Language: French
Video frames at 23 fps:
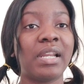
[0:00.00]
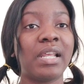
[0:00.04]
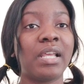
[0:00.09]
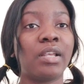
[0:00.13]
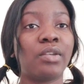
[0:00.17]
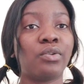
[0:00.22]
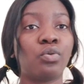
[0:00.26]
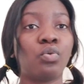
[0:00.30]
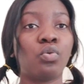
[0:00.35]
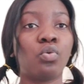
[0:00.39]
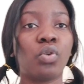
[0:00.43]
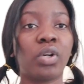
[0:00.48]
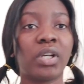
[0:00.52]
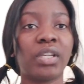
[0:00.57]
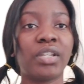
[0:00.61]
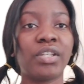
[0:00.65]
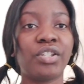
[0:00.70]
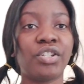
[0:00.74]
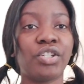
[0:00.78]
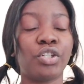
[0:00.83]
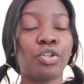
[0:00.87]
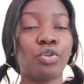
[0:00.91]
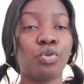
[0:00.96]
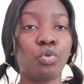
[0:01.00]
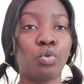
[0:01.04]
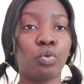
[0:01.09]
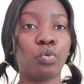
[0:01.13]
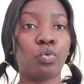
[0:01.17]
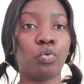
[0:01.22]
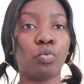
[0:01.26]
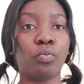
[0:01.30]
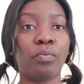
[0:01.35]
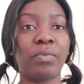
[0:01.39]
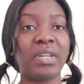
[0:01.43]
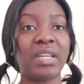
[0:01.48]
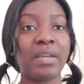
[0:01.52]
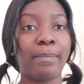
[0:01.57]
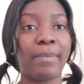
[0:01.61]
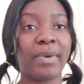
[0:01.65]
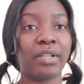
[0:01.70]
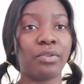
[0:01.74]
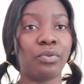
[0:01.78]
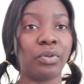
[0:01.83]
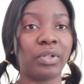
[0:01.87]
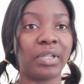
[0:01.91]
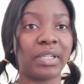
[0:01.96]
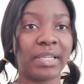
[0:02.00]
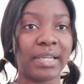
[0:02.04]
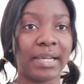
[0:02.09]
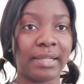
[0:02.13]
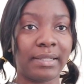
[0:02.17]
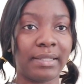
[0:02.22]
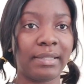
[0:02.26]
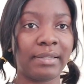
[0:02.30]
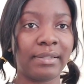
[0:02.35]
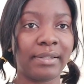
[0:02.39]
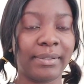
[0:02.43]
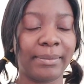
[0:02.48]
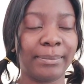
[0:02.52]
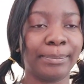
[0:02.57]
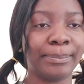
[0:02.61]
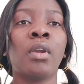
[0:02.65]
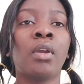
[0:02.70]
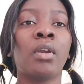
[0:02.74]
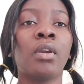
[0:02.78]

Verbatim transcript: Les originaux, n'oubliez pas de regarder ça.